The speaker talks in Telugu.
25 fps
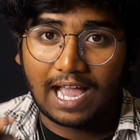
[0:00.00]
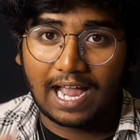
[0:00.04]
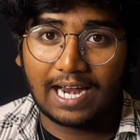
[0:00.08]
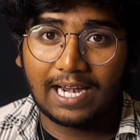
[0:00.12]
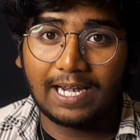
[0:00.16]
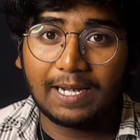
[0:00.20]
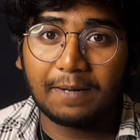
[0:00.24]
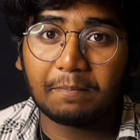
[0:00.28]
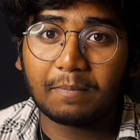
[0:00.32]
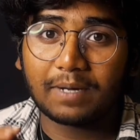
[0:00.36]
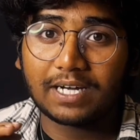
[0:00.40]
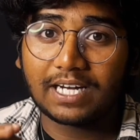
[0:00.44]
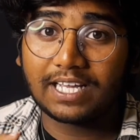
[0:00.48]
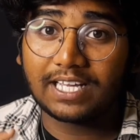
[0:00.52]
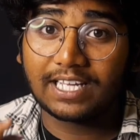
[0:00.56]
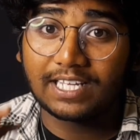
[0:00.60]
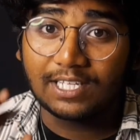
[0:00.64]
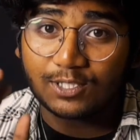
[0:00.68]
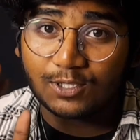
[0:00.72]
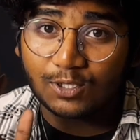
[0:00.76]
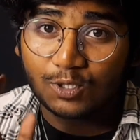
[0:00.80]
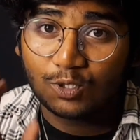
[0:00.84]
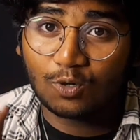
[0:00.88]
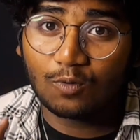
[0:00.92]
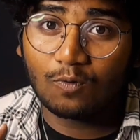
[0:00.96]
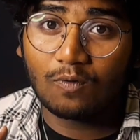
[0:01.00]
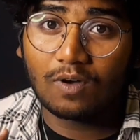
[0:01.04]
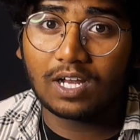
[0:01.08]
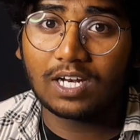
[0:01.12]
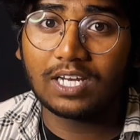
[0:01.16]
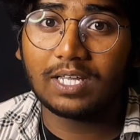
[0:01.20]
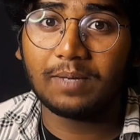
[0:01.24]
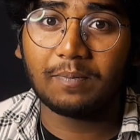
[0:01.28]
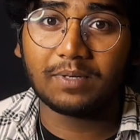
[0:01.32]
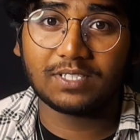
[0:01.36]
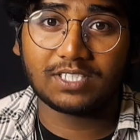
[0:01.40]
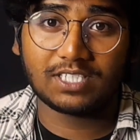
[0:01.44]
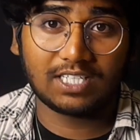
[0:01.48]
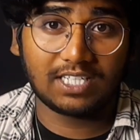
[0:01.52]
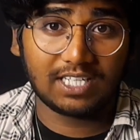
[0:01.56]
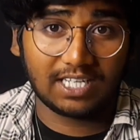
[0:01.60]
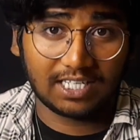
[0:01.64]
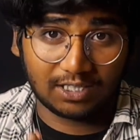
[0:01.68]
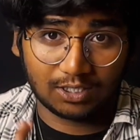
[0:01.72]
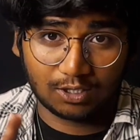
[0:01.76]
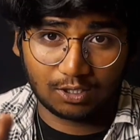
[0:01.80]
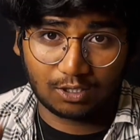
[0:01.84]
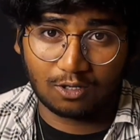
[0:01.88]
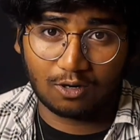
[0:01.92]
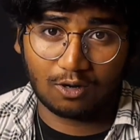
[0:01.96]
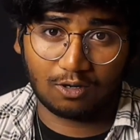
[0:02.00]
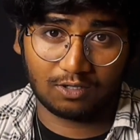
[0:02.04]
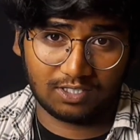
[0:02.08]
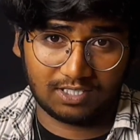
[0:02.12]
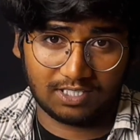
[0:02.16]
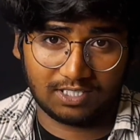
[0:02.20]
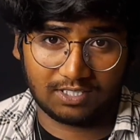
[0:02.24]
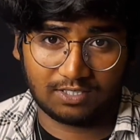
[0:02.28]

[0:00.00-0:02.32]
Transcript: అండ్ మన ఇస్రో వాళ్ళు ఈ మిషన్ ఎందుకు లాంచ్